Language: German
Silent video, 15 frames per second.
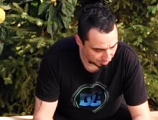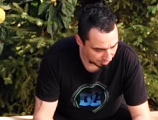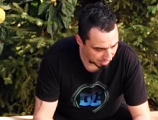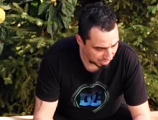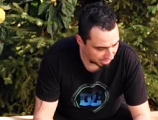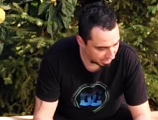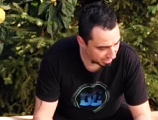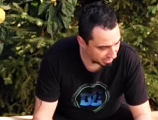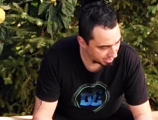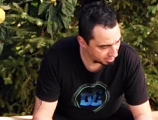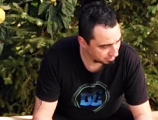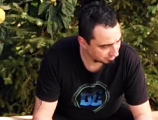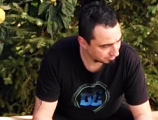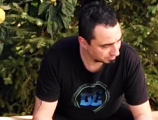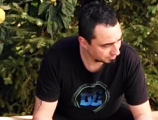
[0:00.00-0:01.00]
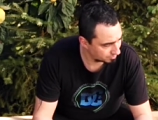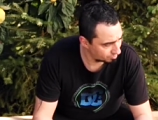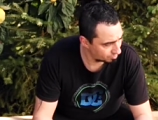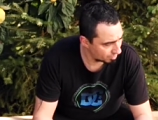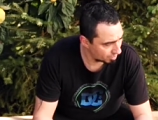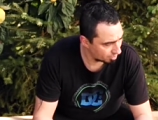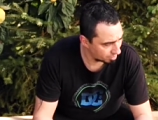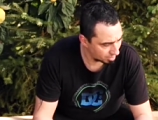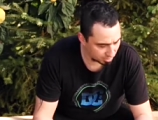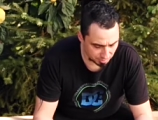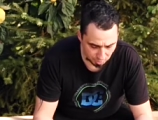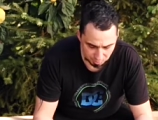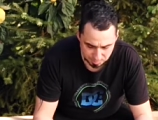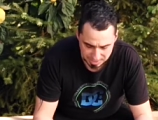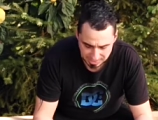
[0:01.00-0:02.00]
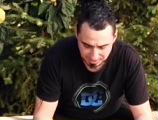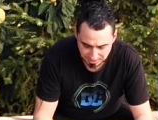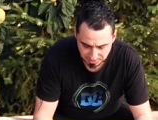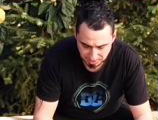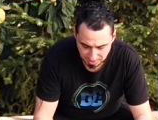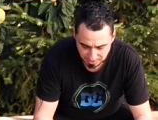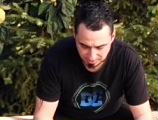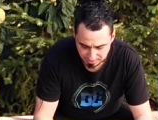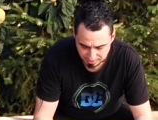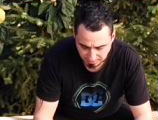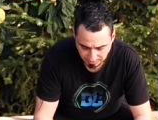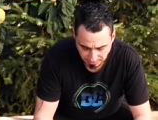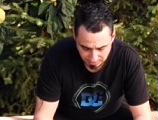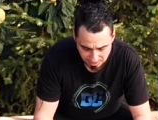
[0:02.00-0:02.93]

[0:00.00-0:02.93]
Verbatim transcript: mehrere oder noch mehr Details.